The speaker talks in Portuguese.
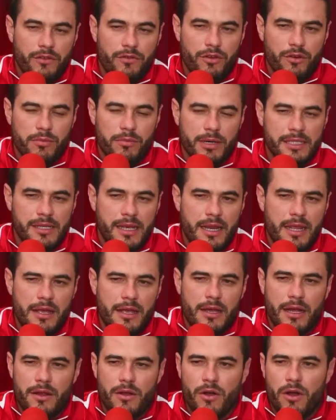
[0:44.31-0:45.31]
gente viu o
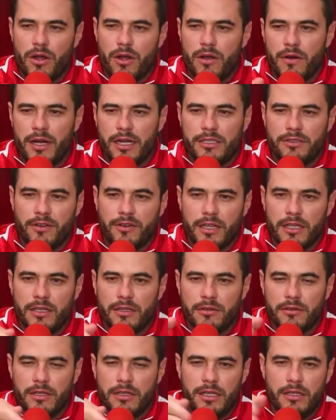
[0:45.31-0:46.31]
Marcelinho Carioca, eu acho,
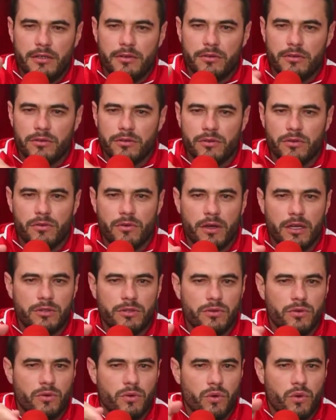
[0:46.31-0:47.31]
falando aí do, do
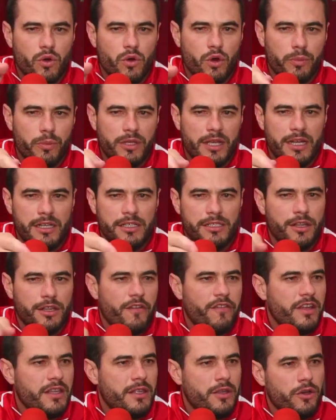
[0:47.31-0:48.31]
quanto o grupo deles de
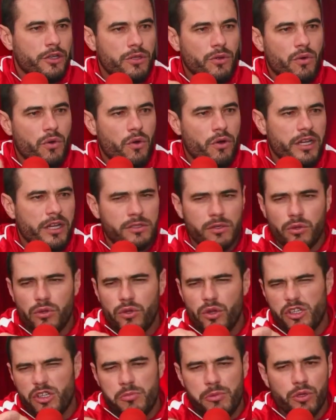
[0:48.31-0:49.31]
98 do Corinthians ou
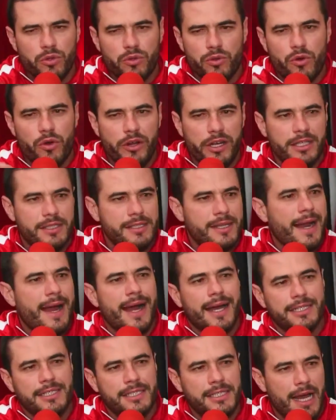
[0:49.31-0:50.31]
2000 do Corinthians
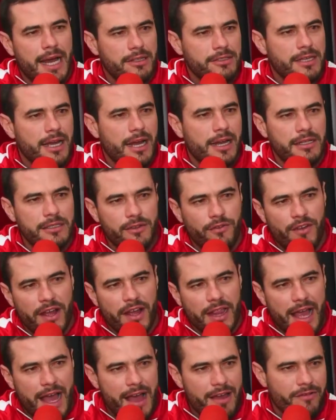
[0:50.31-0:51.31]
era rachado, os caras nem se
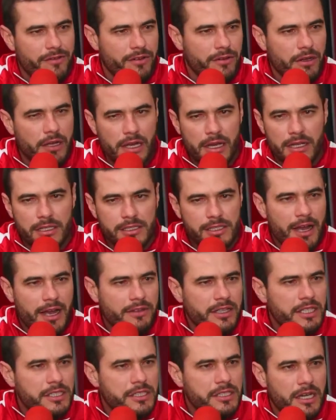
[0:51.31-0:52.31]
falavam.
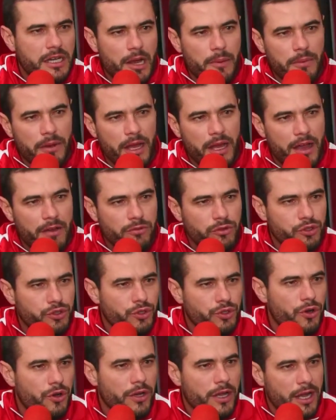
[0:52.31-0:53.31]
Chegava uhum. dentro de campo, ganhava o
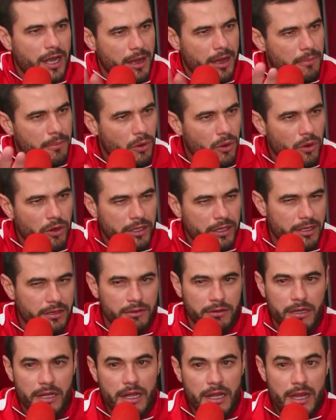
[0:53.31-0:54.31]
jogo e acabou.
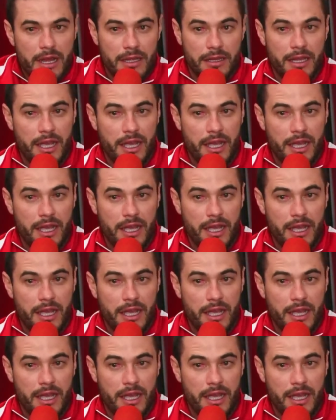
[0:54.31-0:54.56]
Então,